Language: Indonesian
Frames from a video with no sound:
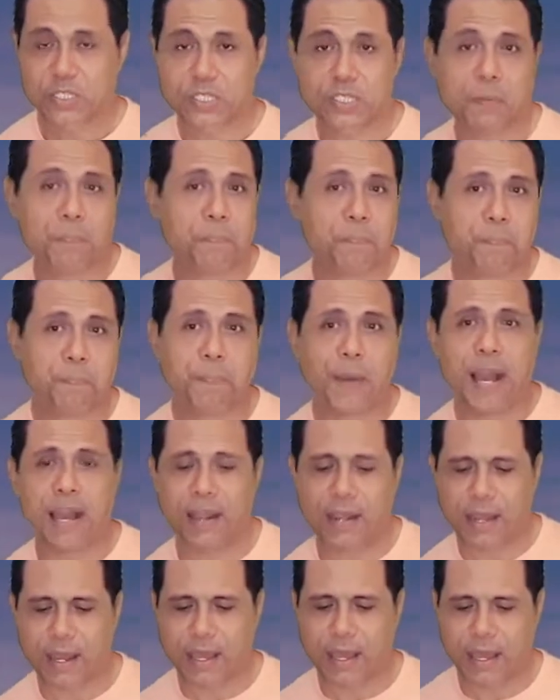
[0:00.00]

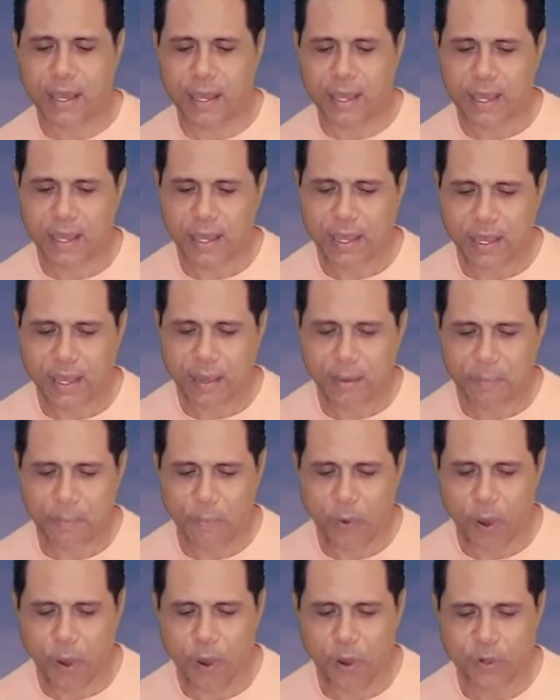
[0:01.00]
Tebanglah
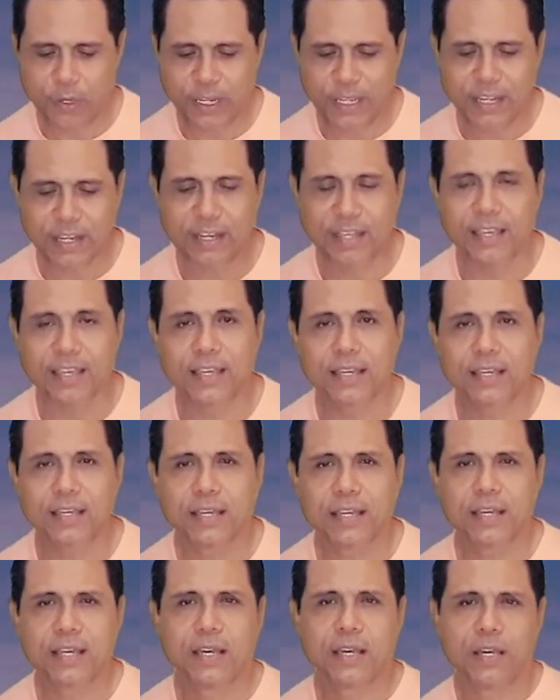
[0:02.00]
pohon ini.
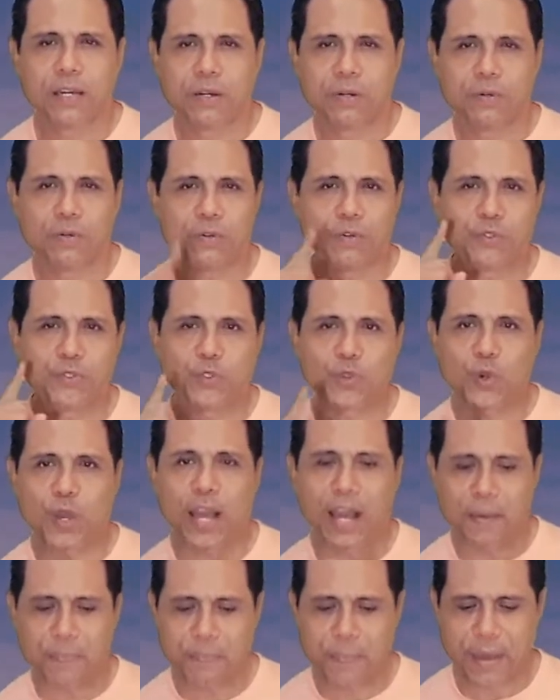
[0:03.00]

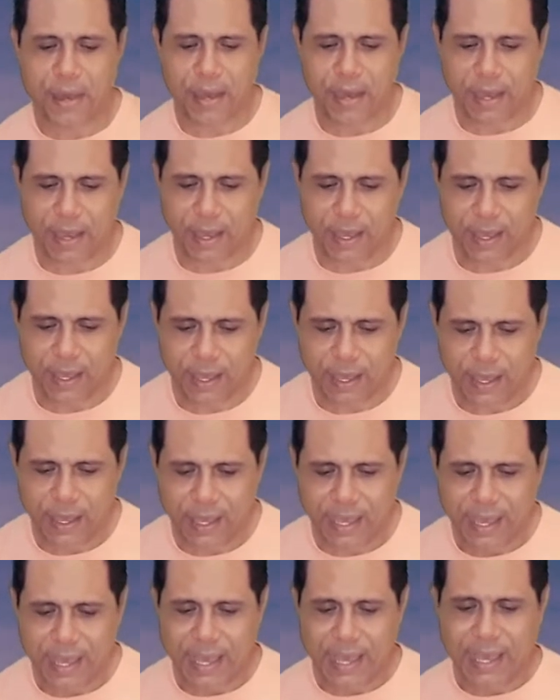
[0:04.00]
Untuk apa?
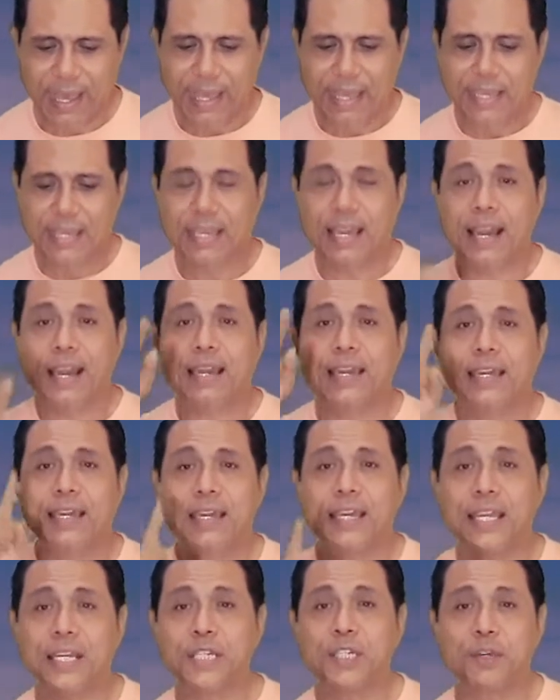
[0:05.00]
Ia
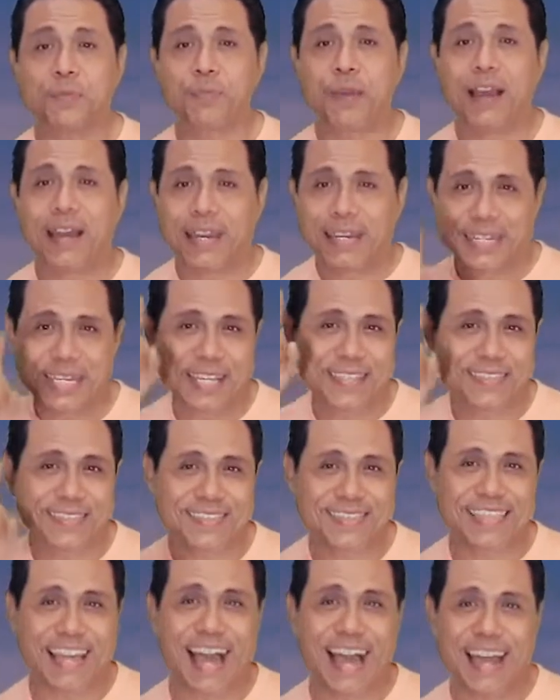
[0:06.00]
hidup di
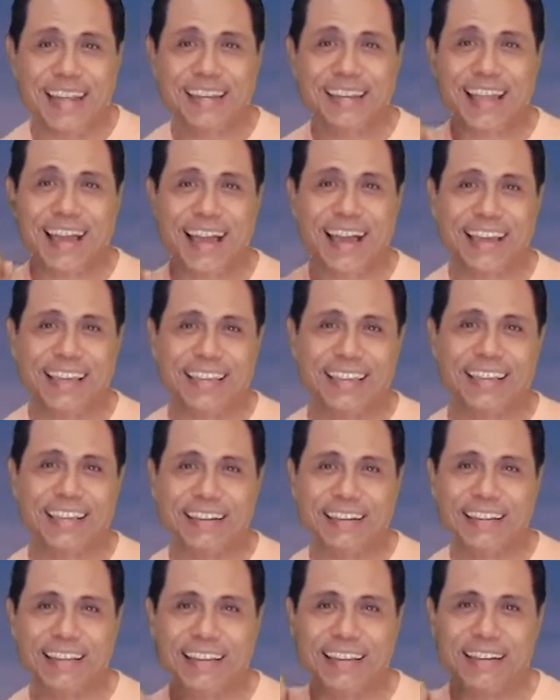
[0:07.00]
tanah
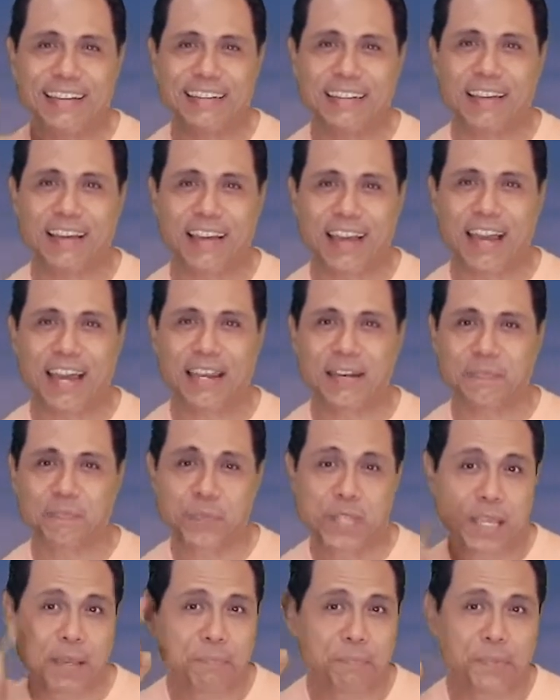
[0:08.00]
ini dengan
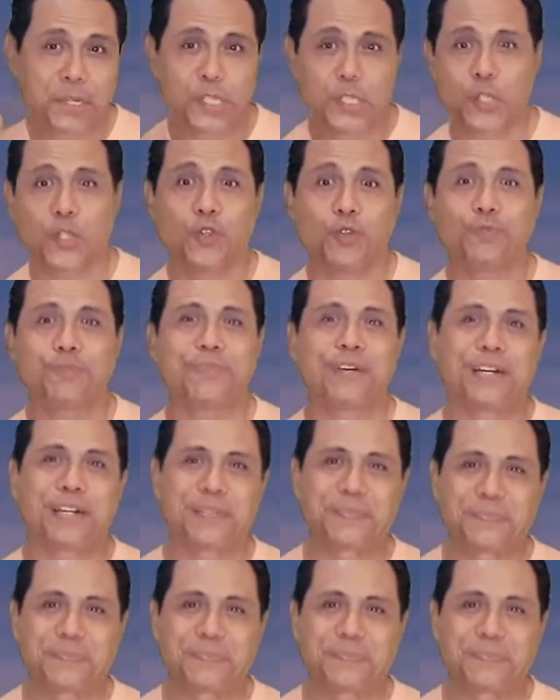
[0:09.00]
percuma.